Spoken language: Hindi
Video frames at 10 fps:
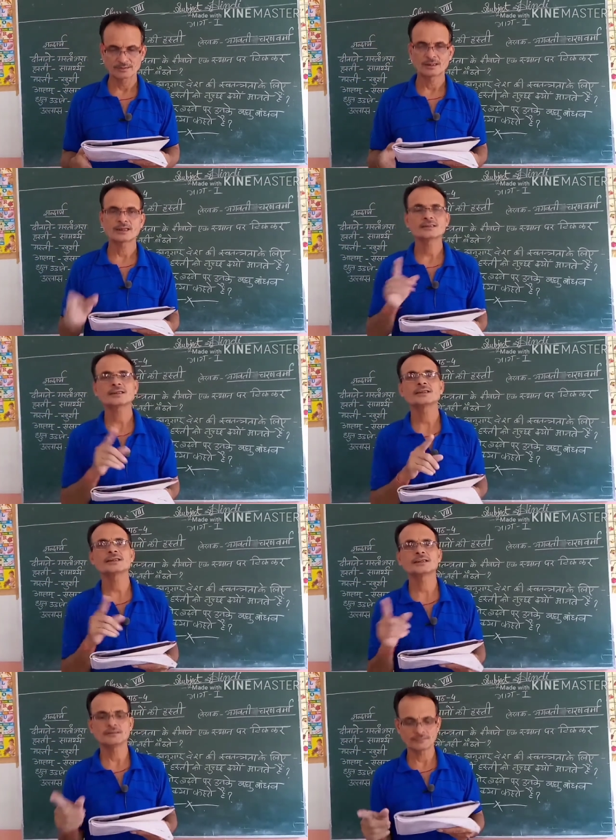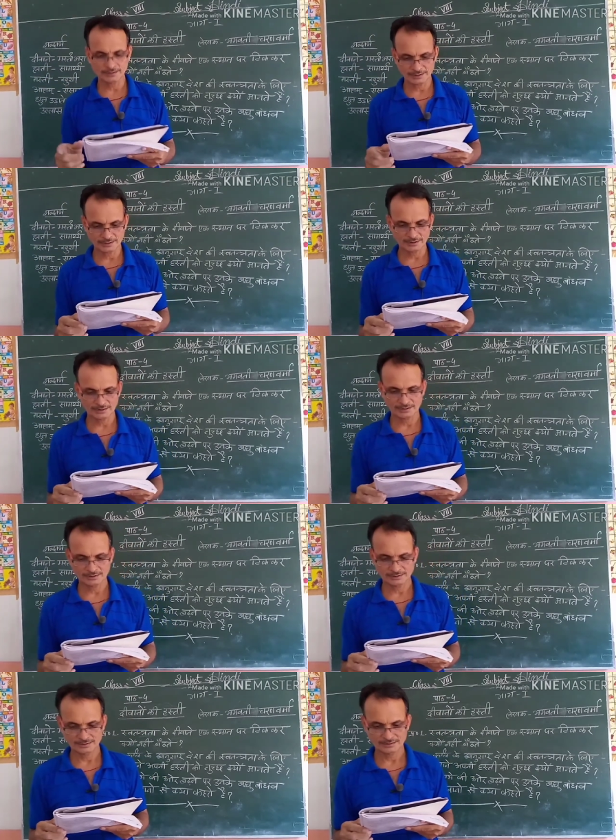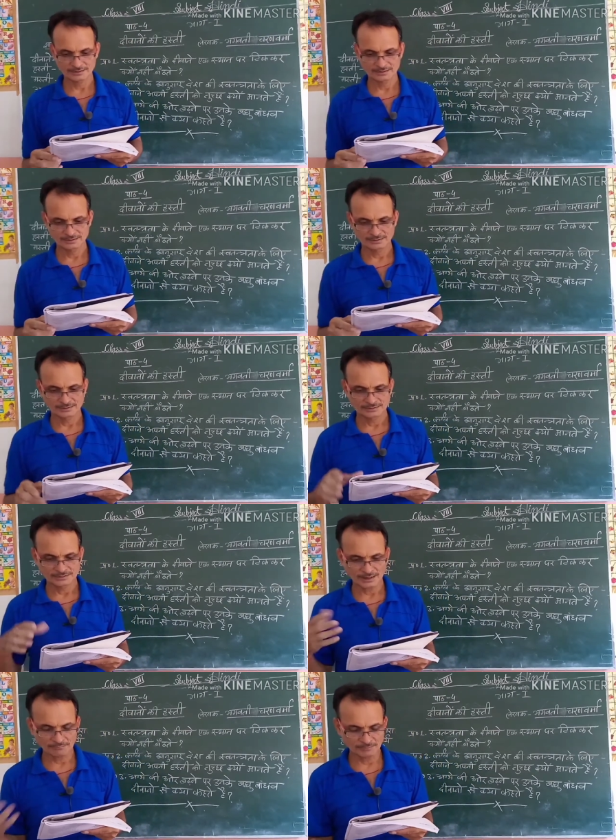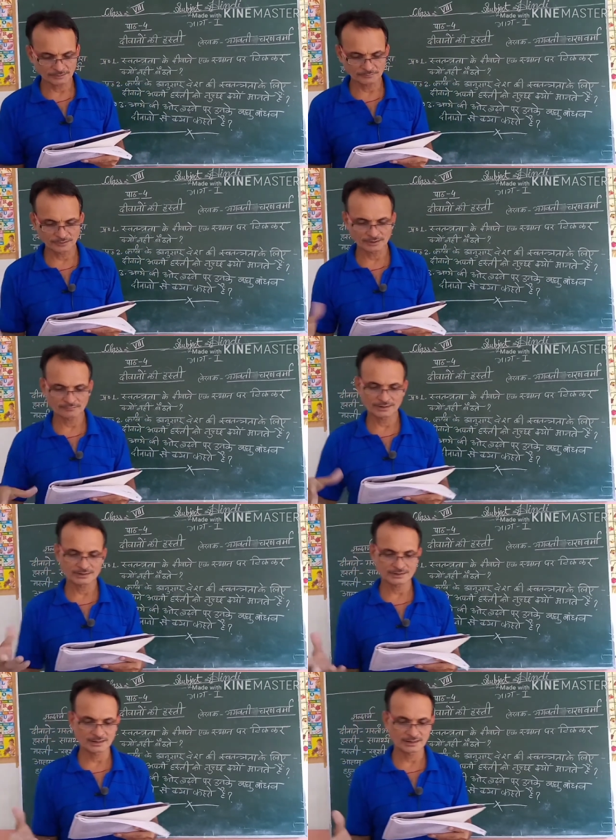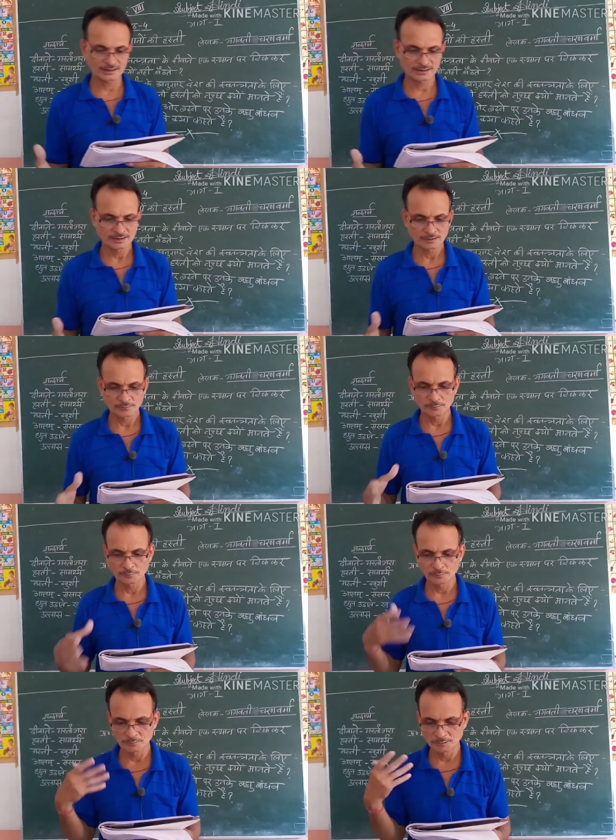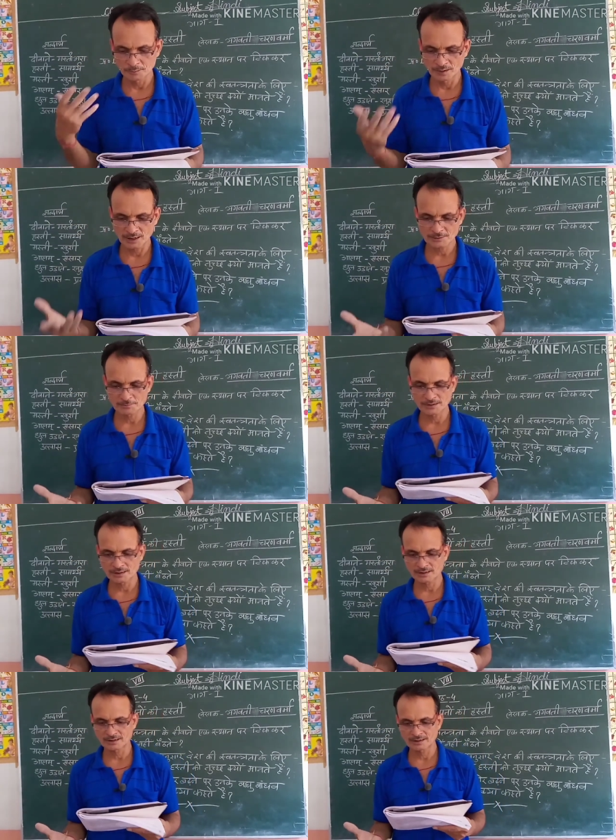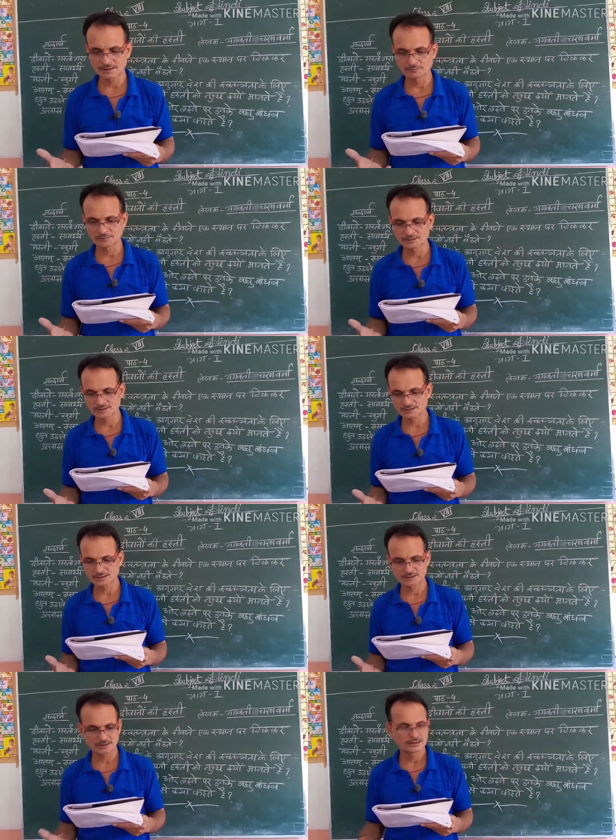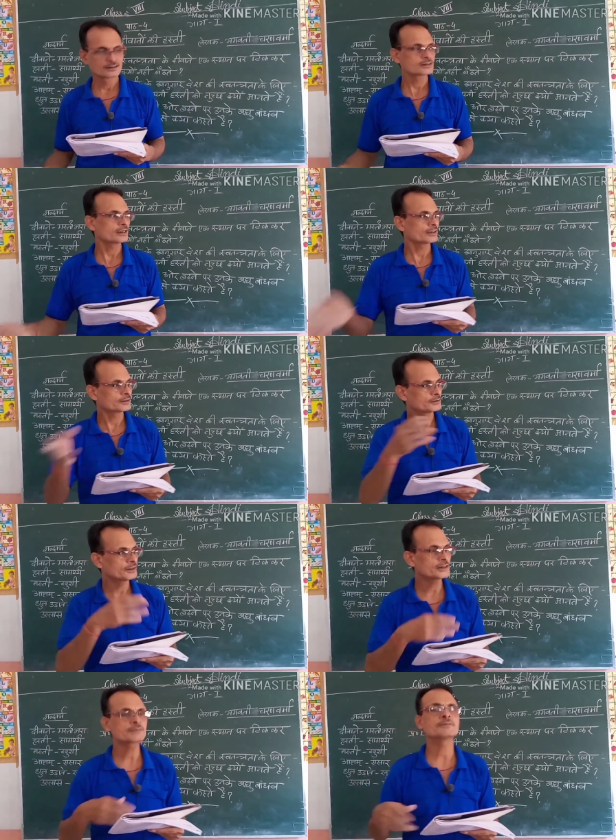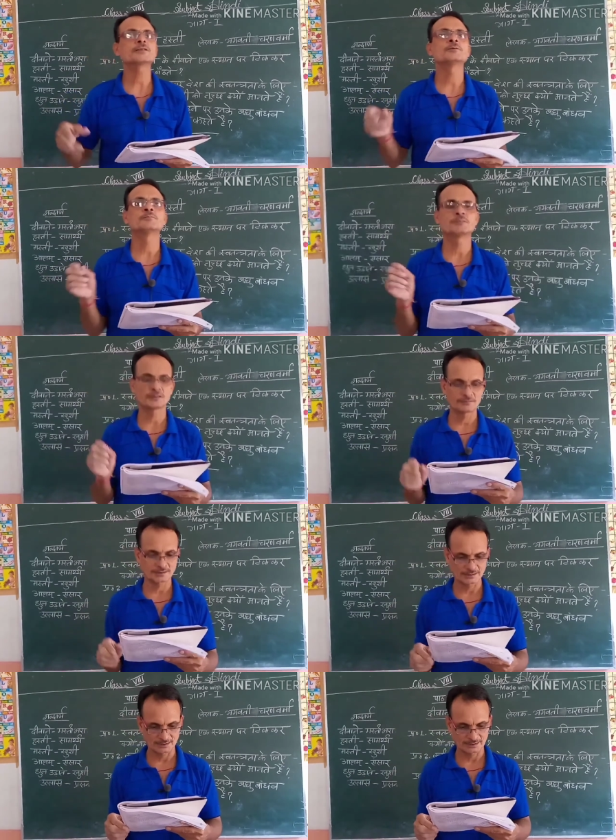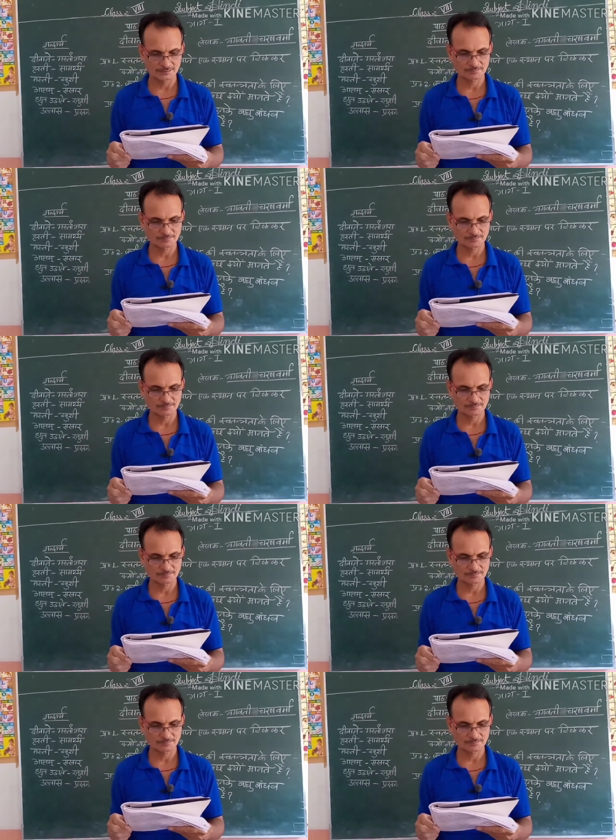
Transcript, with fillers: आज़ादी के दीवाने हैं जहाँ मन हुआ वहीं चले लोगों में उल्लास पैदा करने के उद्देश्य से सारे देश में घूमते हुए चले